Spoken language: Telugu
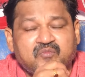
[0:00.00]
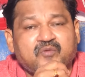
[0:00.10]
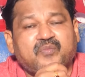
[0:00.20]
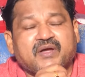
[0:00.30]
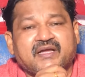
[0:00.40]

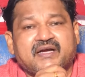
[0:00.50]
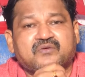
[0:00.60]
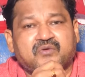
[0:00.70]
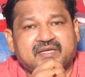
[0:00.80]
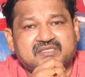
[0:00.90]
ముప్పై
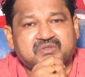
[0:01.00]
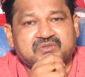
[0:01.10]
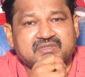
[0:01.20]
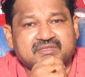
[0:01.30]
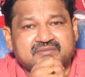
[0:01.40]
ఏడుకి
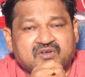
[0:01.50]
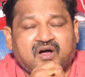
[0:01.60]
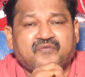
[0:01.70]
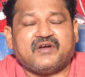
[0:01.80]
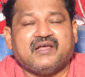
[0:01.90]
ఉరేసుకుంది
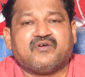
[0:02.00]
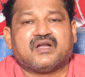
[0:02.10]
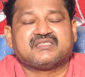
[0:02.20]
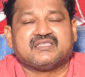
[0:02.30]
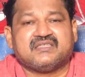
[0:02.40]
కాఫీ డే
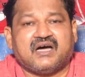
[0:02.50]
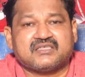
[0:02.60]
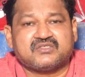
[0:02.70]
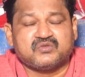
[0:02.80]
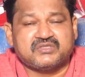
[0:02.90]
ఉన్న
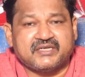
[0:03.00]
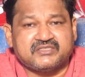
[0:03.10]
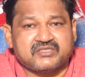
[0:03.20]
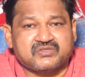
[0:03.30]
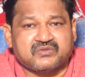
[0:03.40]
సిద్ధార్థ్ సూసైడ్
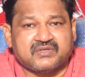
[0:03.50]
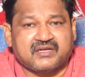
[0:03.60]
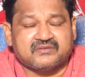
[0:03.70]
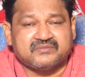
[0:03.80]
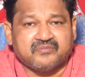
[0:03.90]

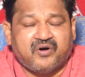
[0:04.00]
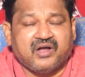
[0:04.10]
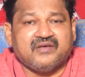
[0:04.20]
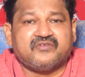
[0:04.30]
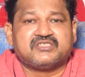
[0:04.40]
చేసుకున్నారు
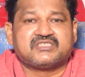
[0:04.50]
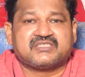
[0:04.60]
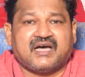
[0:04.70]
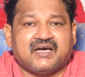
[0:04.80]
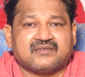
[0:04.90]
బాలీవుడ్
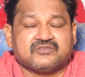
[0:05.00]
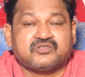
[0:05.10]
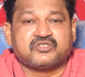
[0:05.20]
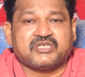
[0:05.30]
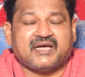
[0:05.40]
స్టార్
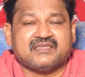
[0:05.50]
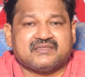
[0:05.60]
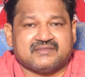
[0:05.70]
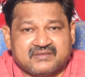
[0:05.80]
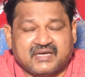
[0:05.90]

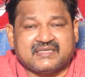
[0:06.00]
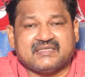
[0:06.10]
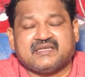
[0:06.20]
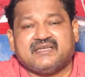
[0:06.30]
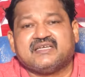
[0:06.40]
సుశాంత్ థర్టీ
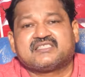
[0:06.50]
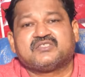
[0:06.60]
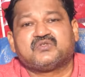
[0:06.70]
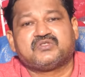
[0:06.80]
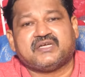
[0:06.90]
త్రీ
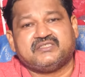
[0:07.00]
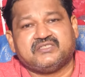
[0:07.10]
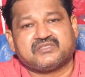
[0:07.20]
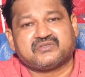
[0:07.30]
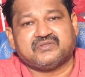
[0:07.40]
ఇయర్స్కి సూసైడ్
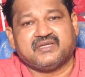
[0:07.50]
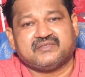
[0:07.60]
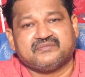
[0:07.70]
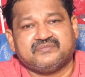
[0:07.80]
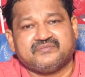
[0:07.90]

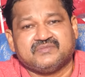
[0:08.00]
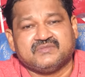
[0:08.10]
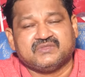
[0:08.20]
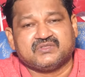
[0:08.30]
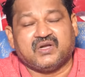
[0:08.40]
చేసుకున్నారు
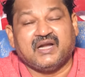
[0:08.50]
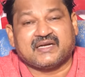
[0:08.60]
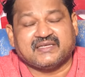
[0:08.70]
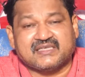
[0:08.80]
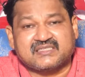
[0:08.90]
సో
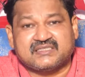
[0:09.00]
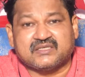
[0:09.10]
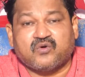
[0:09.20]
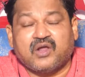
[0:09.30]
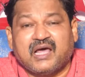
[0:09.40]
లెటర్ ఎస్కి
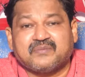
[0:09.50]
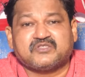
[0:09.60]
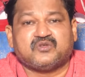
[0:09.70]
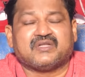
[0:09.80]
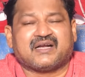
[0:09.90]
కొలాబ్స్
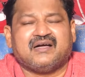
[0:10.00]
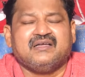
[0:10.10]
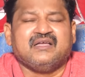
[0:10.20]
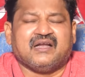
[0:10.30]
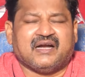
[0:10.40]
తొందరగా
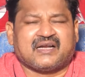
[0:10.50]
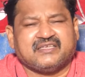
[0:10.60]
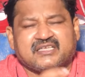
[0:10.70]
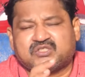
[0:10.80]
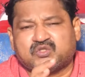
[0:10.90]
లెటర్
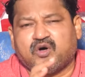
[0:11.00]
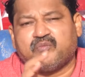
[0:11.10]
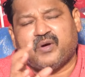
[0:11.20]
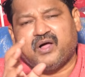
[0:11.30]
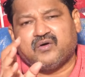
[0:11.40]
ఎస్తో
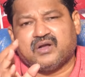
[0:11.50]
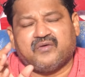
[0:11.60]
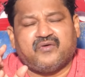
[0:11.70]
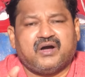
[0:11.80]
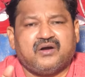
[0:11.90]
బాగున్న
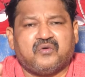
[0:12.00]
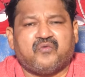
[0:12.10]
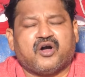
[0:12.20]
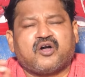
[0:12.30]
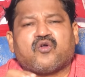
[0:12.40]
వాళ్ళు
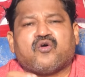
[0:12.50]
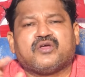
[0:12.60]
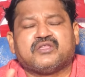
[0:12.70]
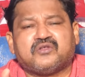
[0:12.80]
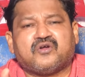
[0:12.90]
ఒక్కరో
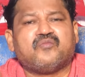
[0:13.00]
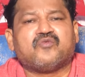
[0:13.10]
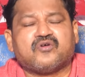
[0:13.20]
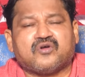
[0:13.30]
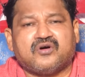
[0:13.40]
ఇద్దరో
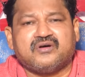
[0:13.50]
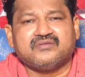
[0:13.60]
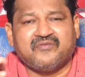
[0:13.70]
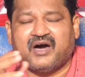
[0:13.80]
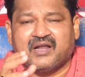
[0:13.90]
ముగ్గురో
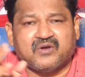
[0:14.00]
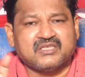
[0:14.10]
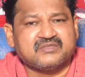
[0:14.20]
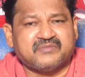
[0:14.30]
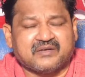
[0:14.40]
వాళ్ళ
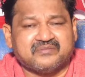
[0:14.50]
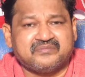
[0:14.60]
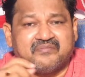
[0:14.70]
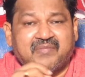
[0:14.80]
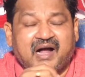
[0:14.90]
గురించి మనం
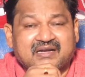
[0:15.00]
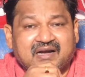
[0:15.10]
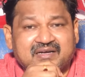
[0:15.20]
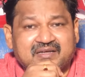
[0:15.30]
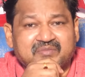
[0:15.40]

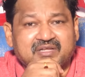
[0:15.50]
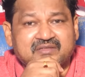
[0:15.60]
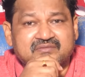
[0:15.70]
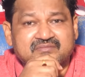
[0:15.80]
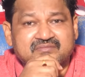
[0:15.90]
మాట్లాడడం
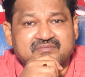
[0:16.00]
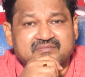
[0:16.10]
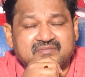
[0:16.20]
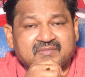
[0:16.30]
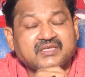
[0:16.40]
లేదు
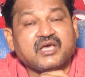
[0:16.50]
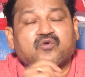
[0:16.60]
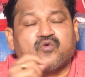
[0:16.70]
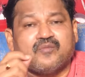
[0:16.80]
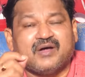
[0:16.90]

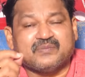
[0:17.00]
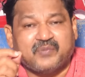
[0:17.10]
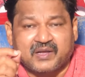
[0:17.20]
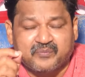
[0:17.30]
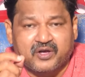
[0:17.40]
ఎక్కువ మంది
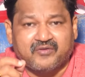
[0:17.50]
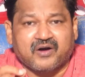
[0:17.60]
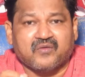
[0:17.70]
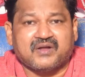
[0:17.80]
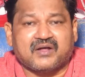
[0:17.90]
పడిపోయే
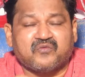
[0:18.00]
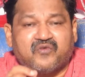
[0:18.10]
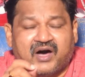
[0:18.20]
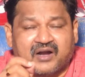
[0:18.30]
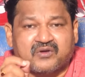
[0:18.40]
వాళ్ళు ఉన్నారు
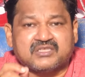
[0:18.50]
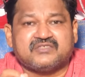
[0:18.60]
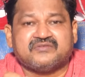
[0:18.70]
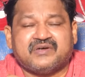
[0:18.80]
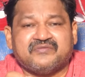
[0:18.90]
వాళ్ళ
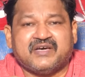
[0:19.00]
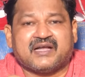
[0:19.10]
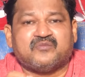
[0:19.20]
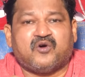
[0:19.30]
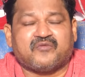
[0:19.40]
గురించి
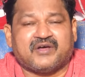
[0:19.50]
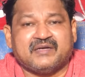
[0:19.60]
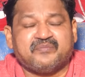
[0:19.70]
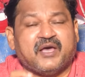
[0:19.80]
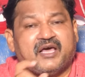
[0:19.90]
వీఆర్ మోర్
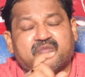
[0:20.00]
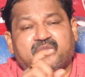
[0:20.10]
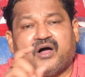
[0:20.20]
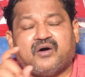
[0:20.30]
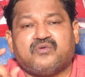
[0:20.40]
వరిట్ పేరు
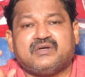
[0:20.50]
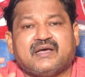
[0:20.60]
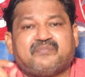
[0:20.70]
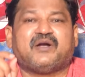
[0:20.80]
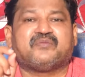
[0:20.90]

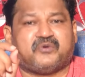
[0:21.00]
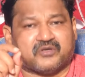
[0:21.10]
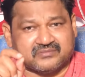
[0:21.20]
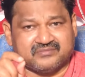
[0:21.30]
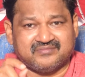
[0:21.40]
బాగుంటే పడిపోరు